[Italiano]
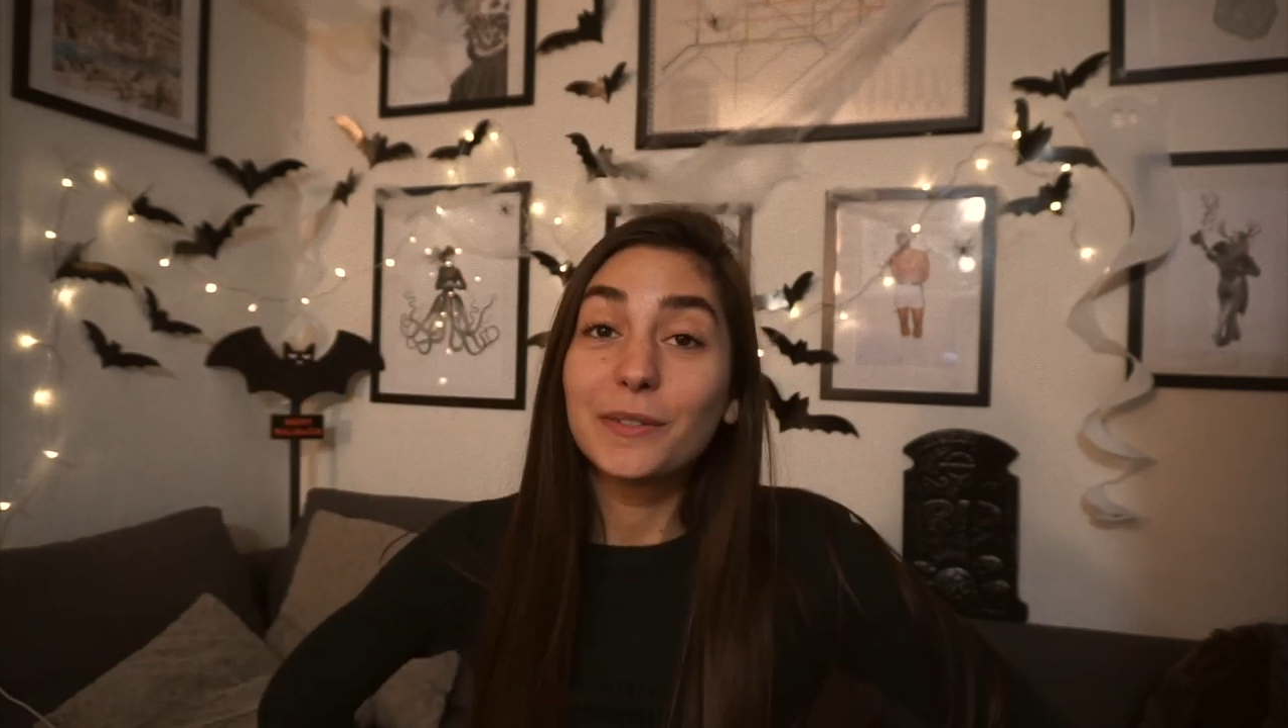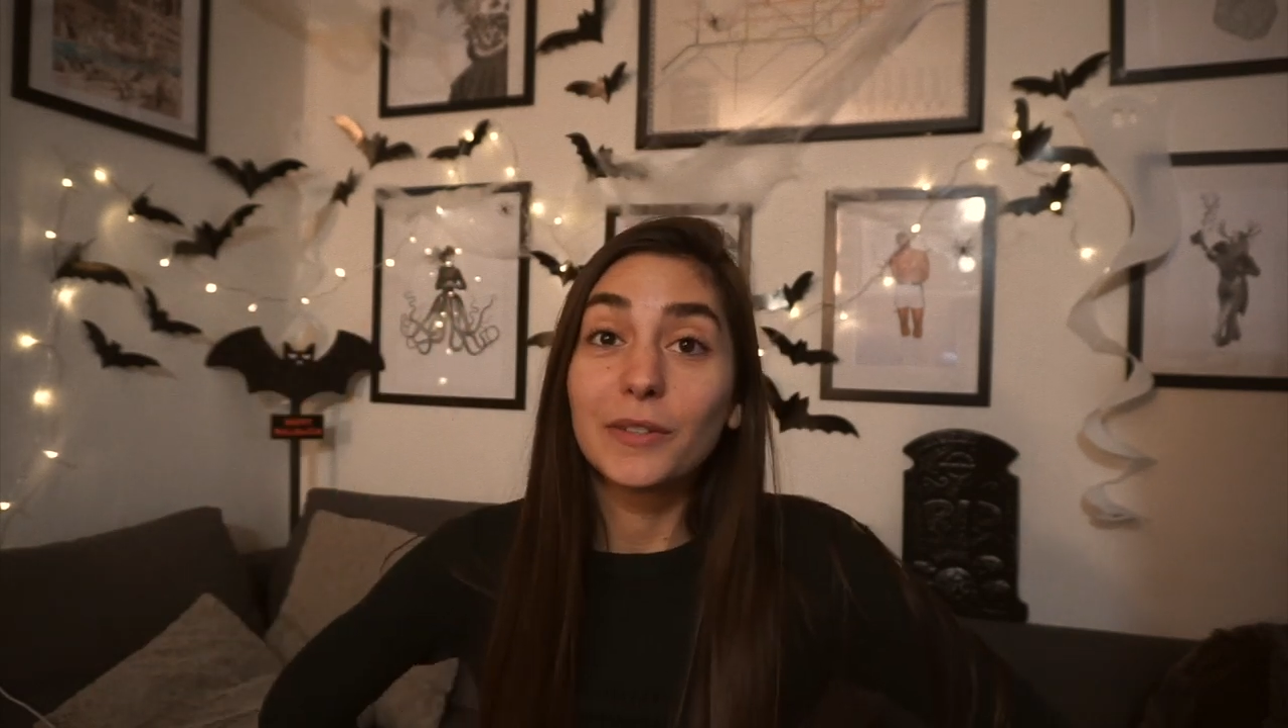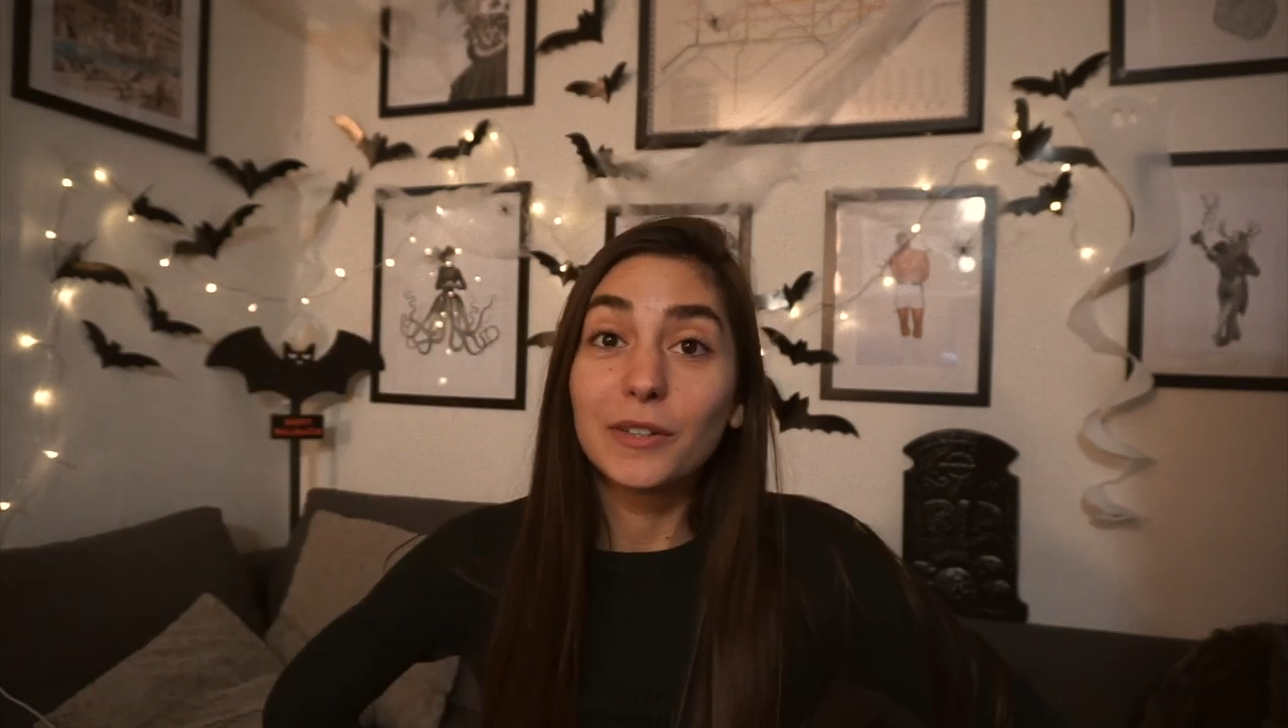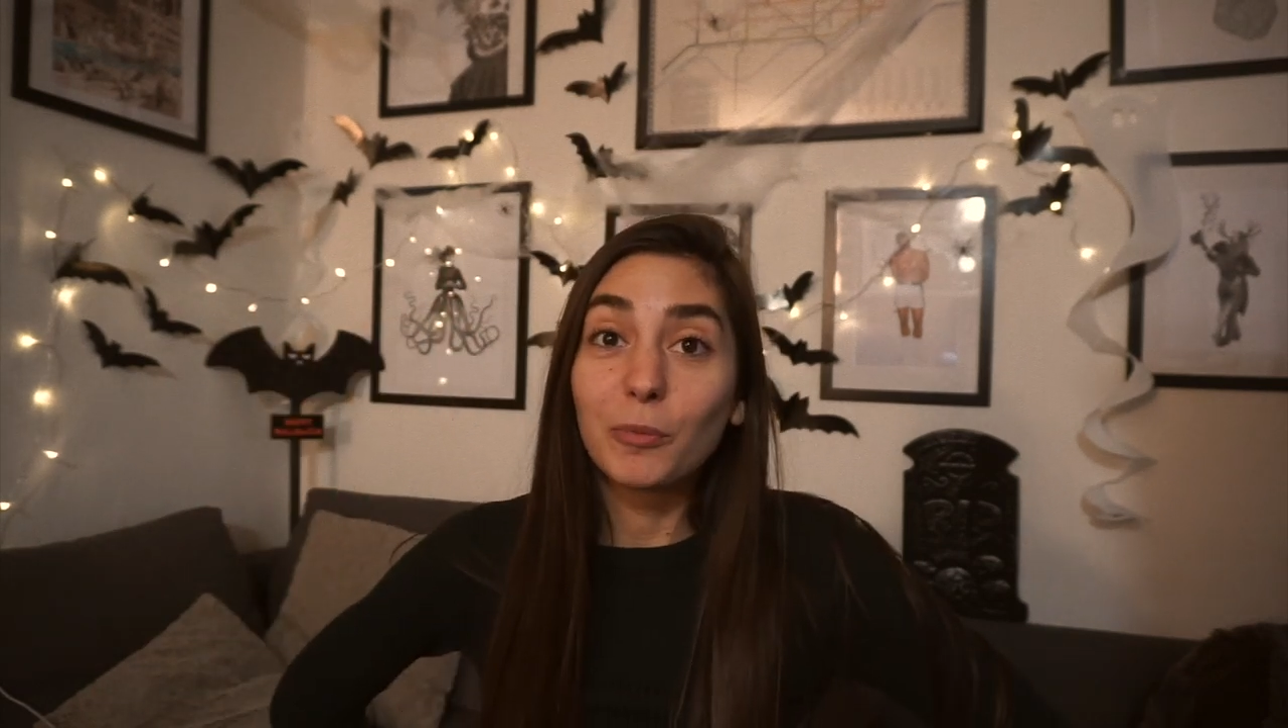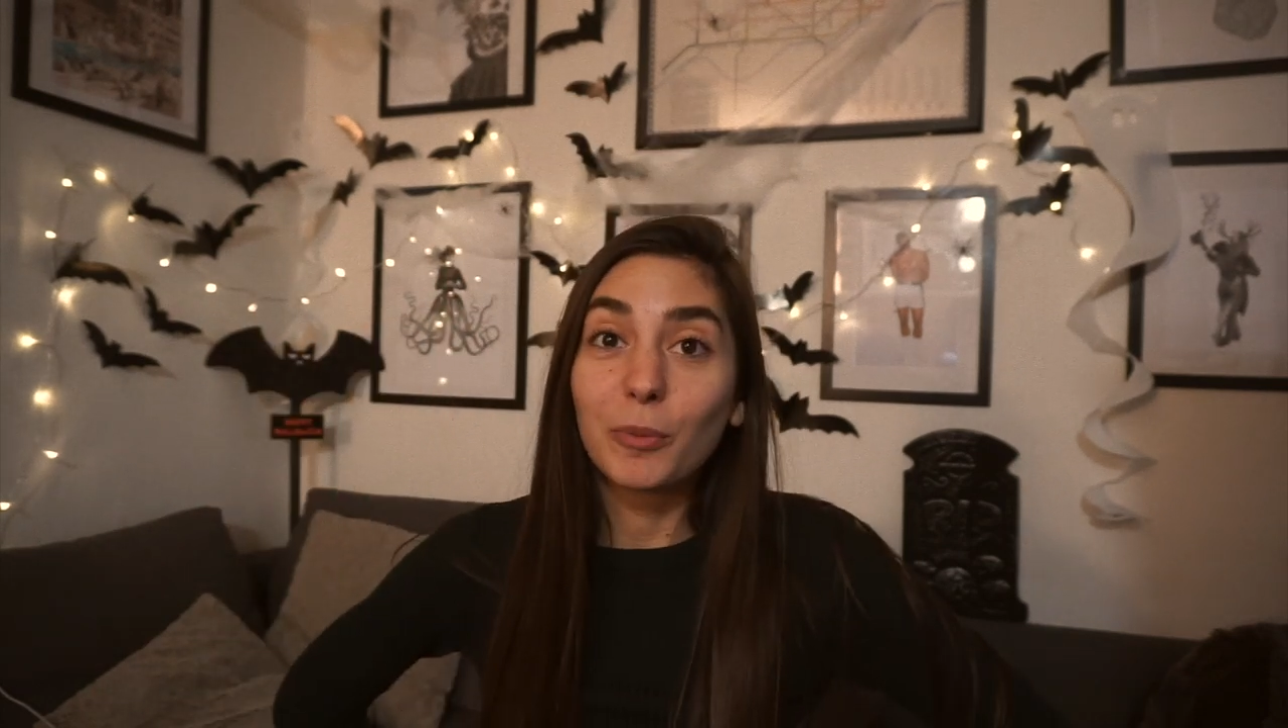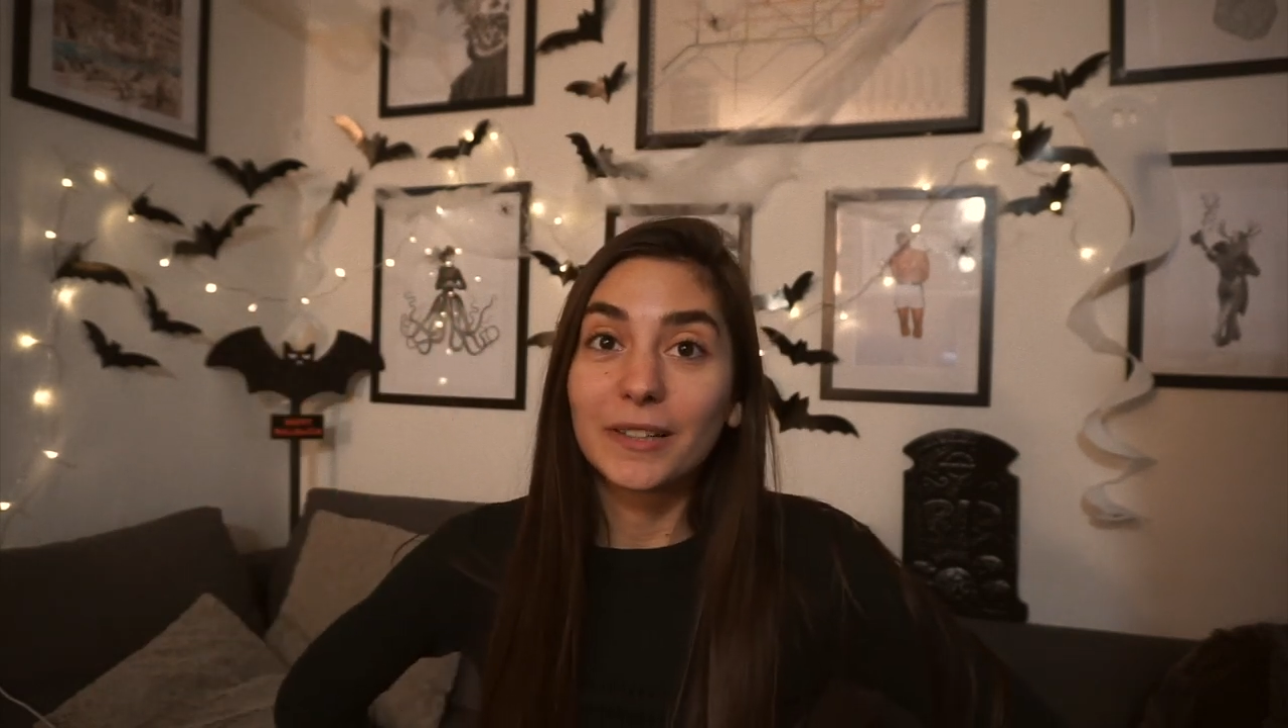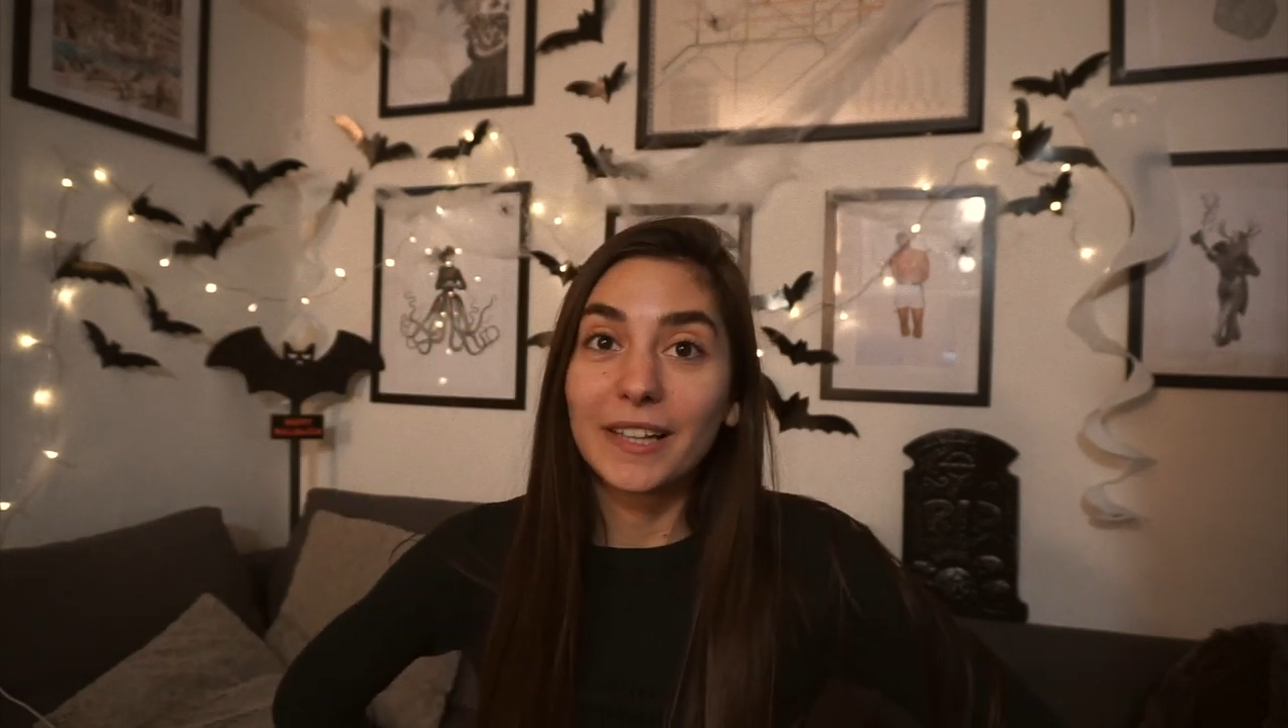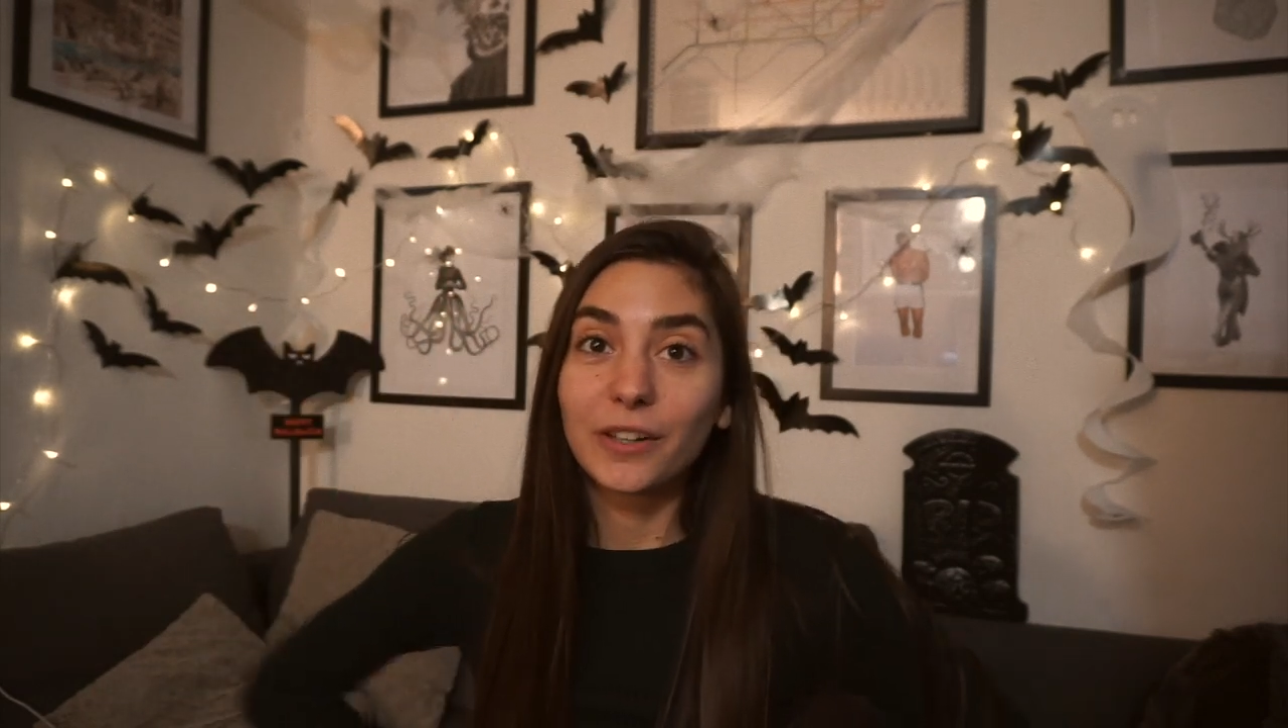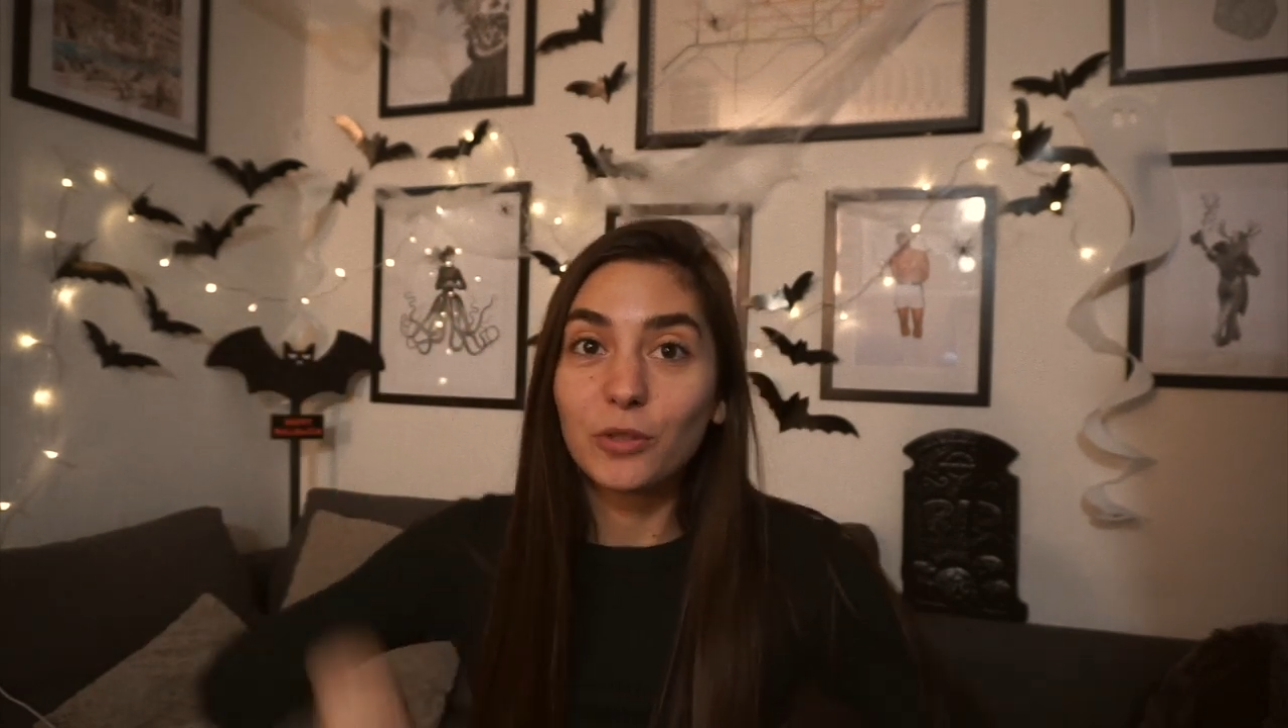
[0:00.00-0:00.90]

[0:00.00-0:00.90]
volevo portare